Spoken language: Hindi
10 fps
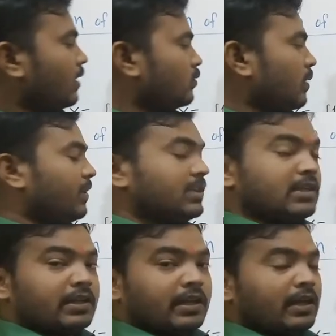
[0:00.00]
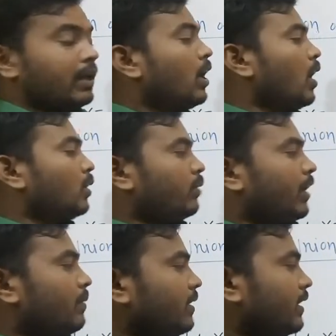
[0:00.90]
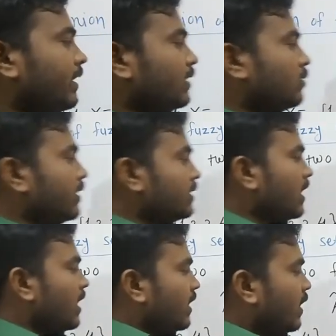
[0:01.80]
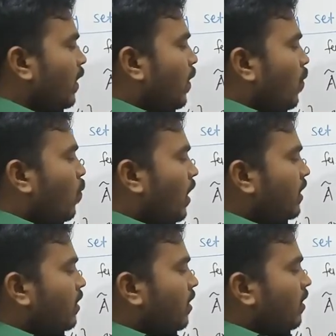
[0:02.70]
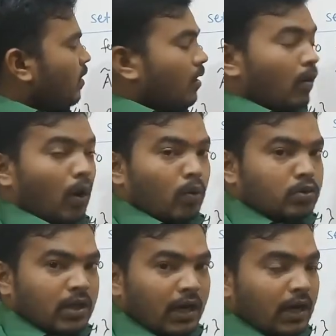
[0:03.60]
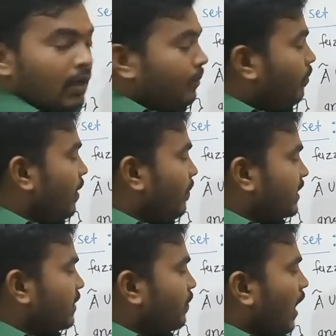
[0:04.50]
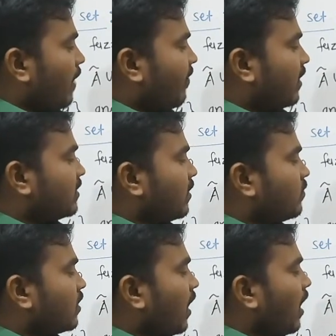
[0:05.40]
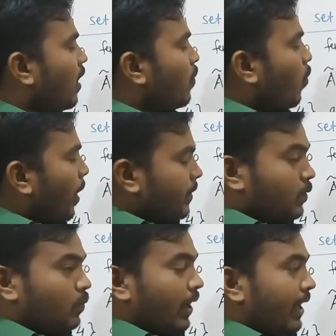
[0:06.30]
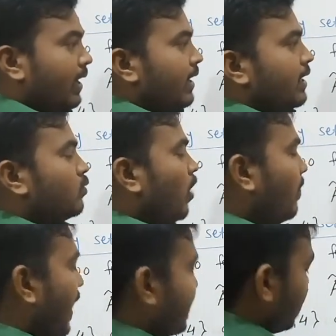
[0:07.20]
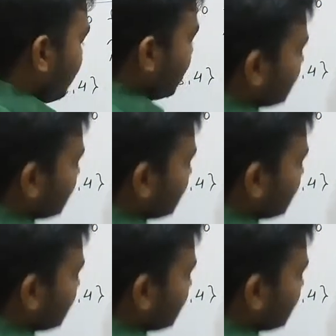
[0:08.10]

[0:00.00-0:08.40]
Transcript: है दूसरा फजी सेट ए है तो एलिमेंट देखिए स्टूडेंट्स ये वन और उसका मेंबरशिप क्या है फंक्शन उसका पॉइंट टू है इसको हम ऐसे भी